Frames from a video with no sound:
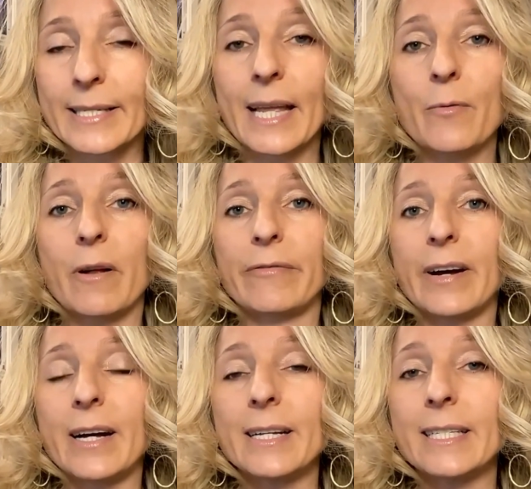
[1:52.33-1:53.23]
sei in una
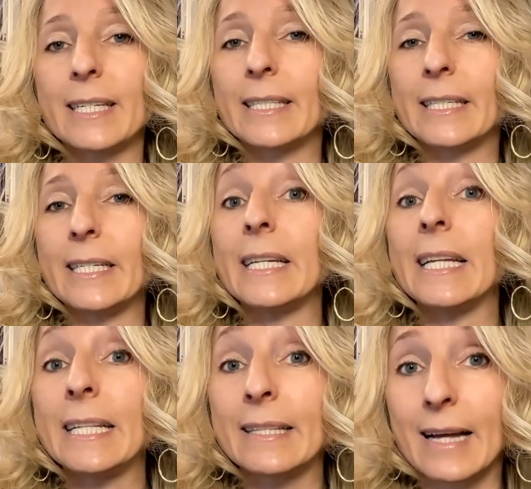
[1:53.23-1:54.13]
fase di
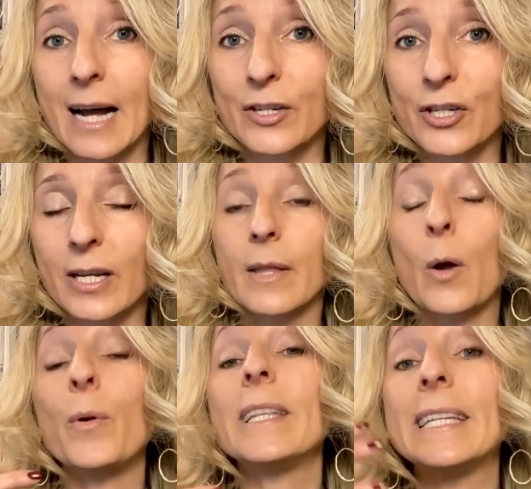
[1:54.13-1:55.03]
indagine e
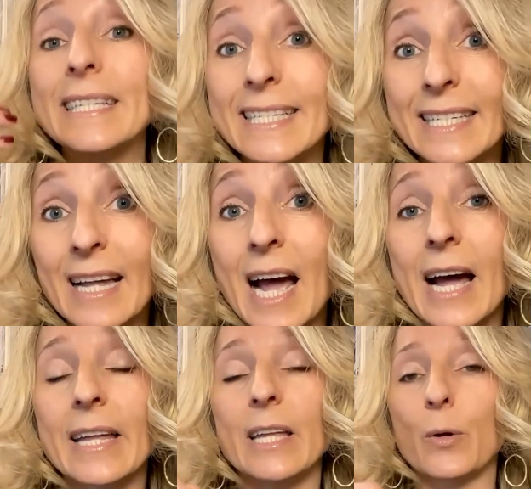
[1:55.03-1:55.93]
quindi
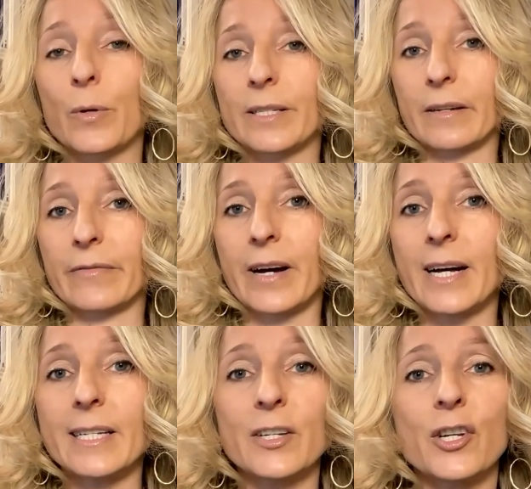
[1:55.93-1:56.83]
stai in questa fase,